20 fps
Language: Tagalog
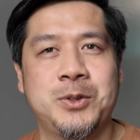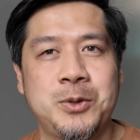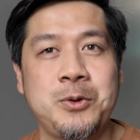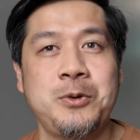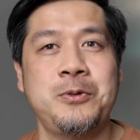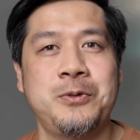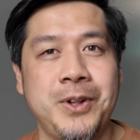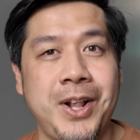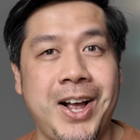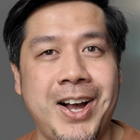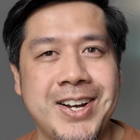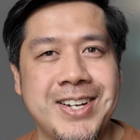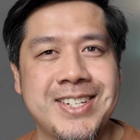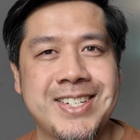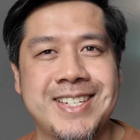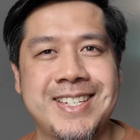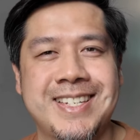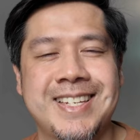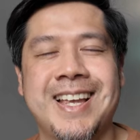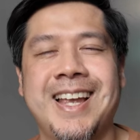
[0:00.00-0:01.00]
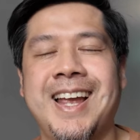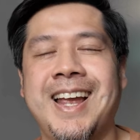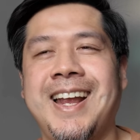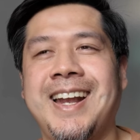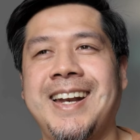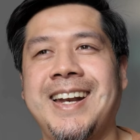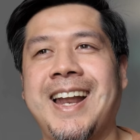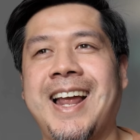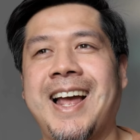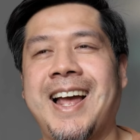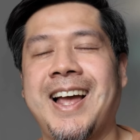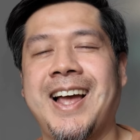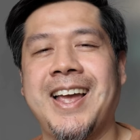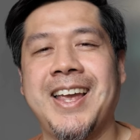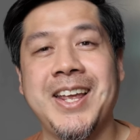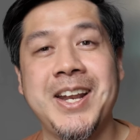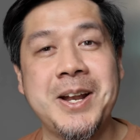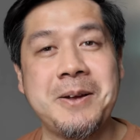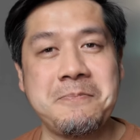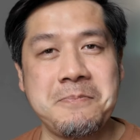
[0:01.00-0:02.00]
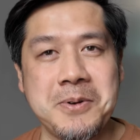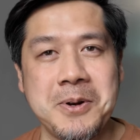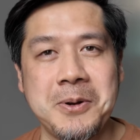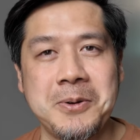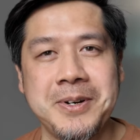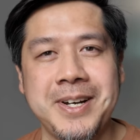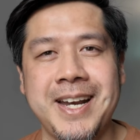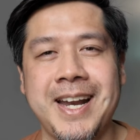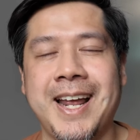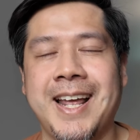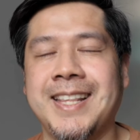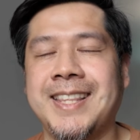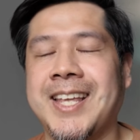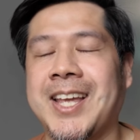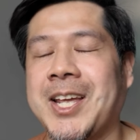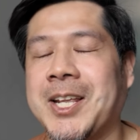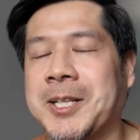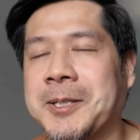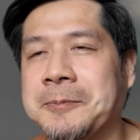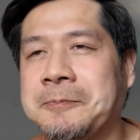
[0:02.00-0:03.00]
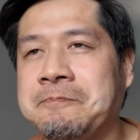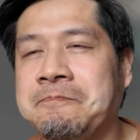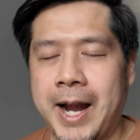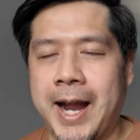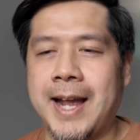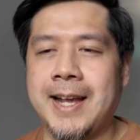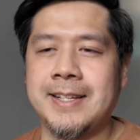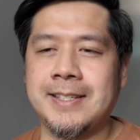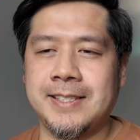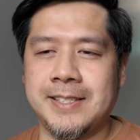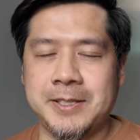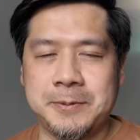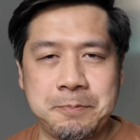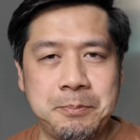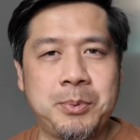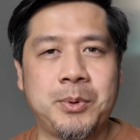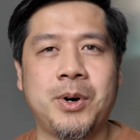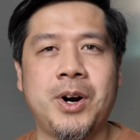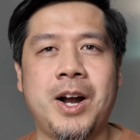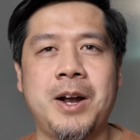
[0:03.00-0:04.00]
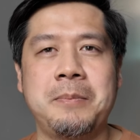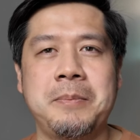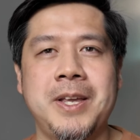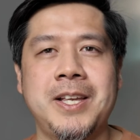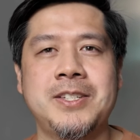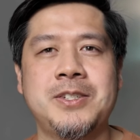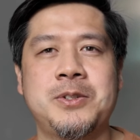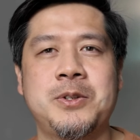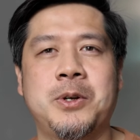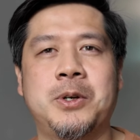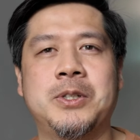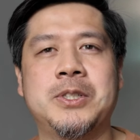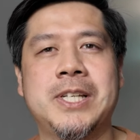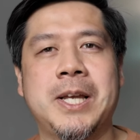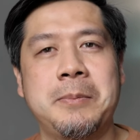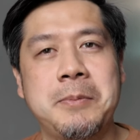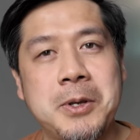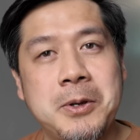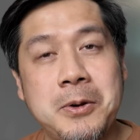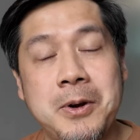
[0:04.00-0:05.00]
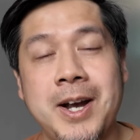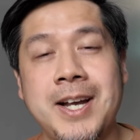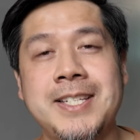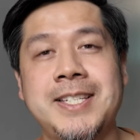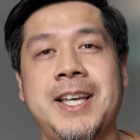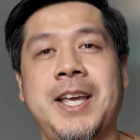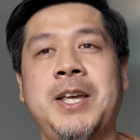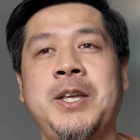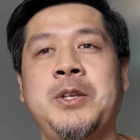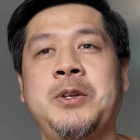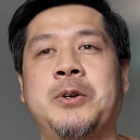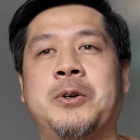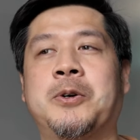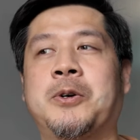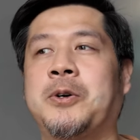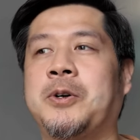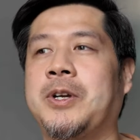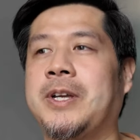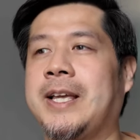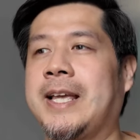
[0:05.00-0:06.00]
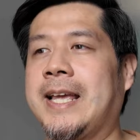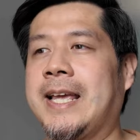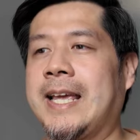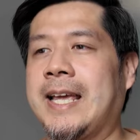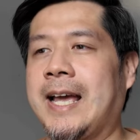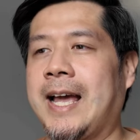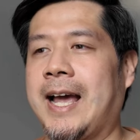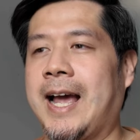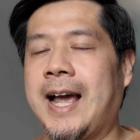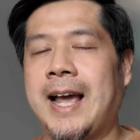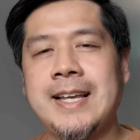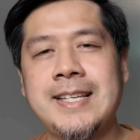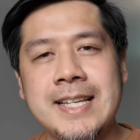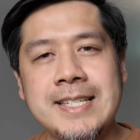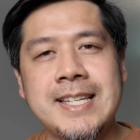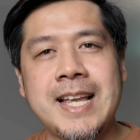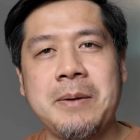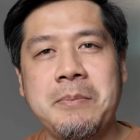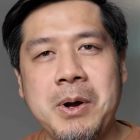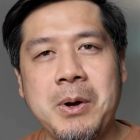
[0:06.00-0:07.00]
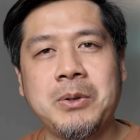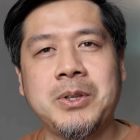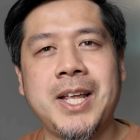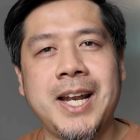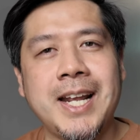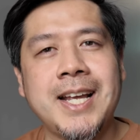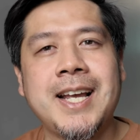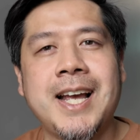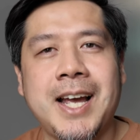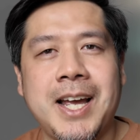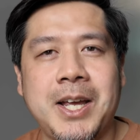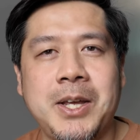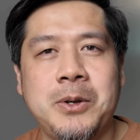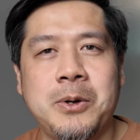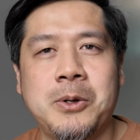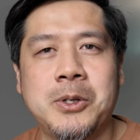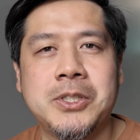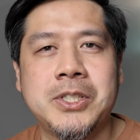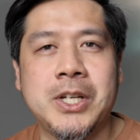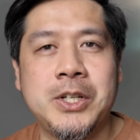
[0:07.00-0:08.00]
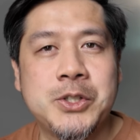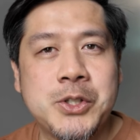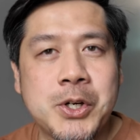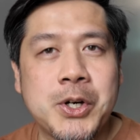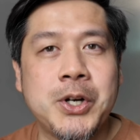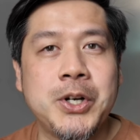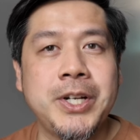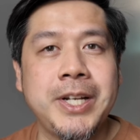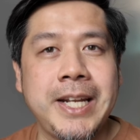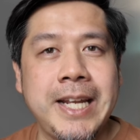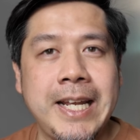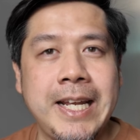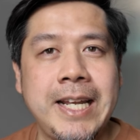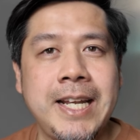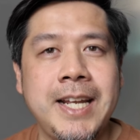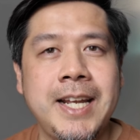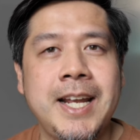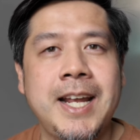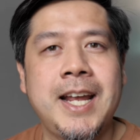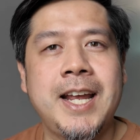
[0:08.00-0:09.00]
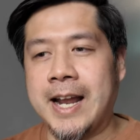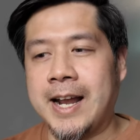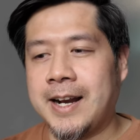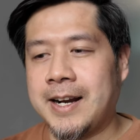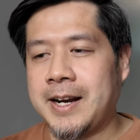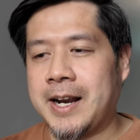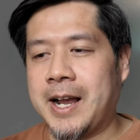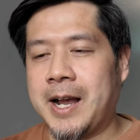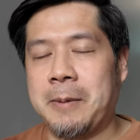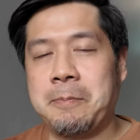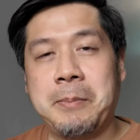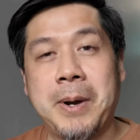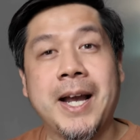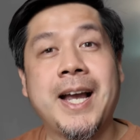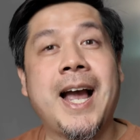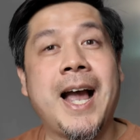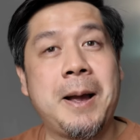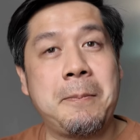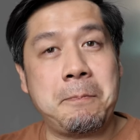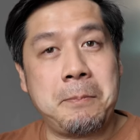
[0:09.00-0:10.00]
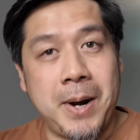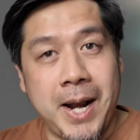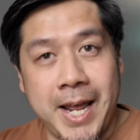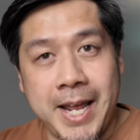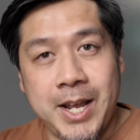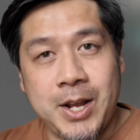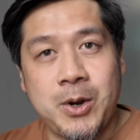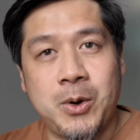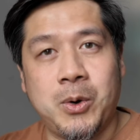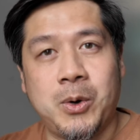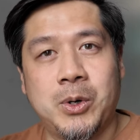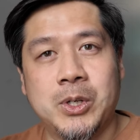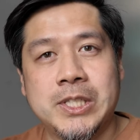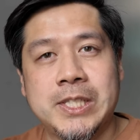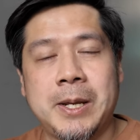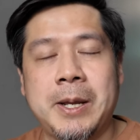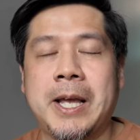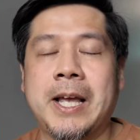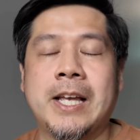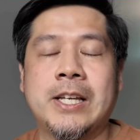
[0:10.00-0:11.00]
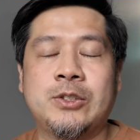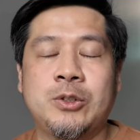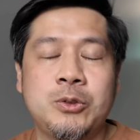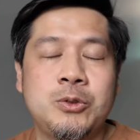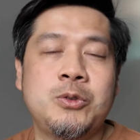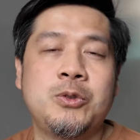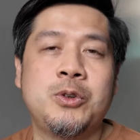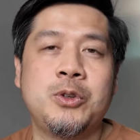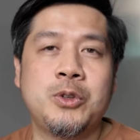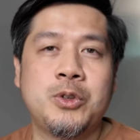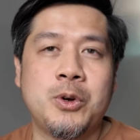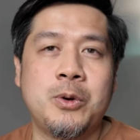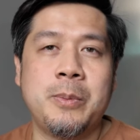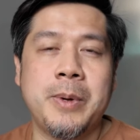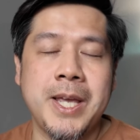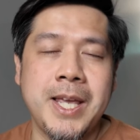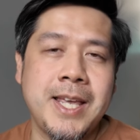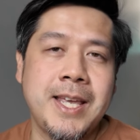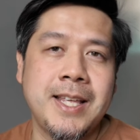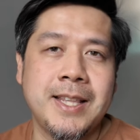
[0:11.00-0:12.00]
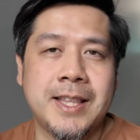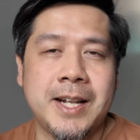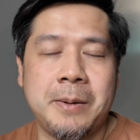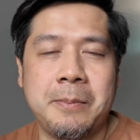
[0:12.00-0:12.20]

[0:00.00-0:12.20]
two vlogs na in-upload natin. As promised, no, sabi ko nga sa inyo, uh, isasama ko talaga kayo sa journey ng uh, ah, pag apply ko sa susunod kong magiging